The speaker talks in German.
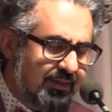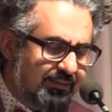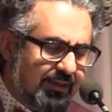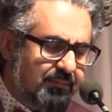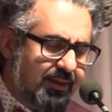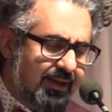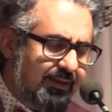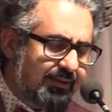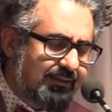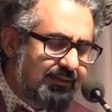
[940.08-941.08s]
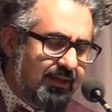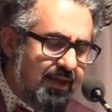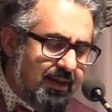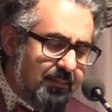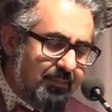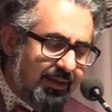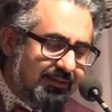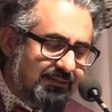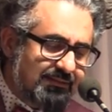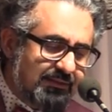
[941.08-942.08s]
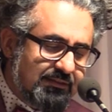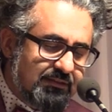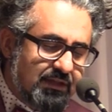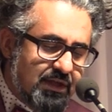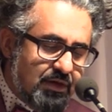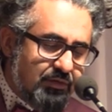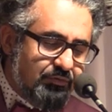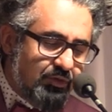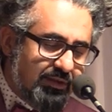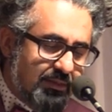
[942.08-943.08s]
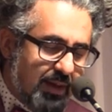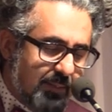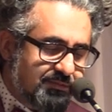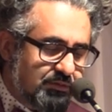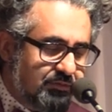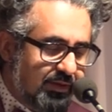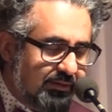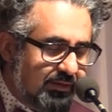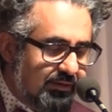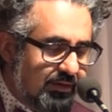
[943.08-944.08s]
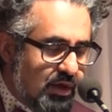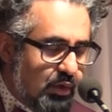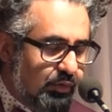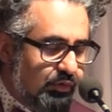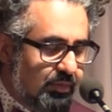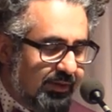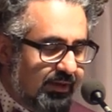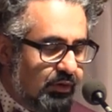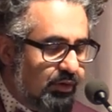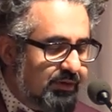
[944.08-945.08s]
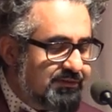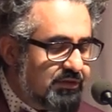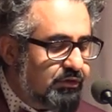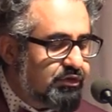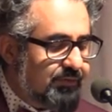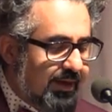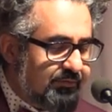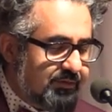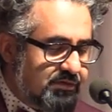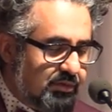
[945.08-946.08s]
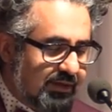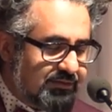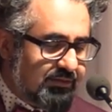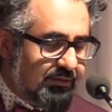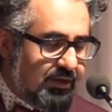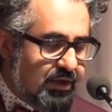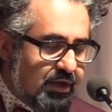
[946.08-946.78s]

Dann begann ich, mein Gesicht von ihm abzuwenden und über den Horizont schweifen zu lassen.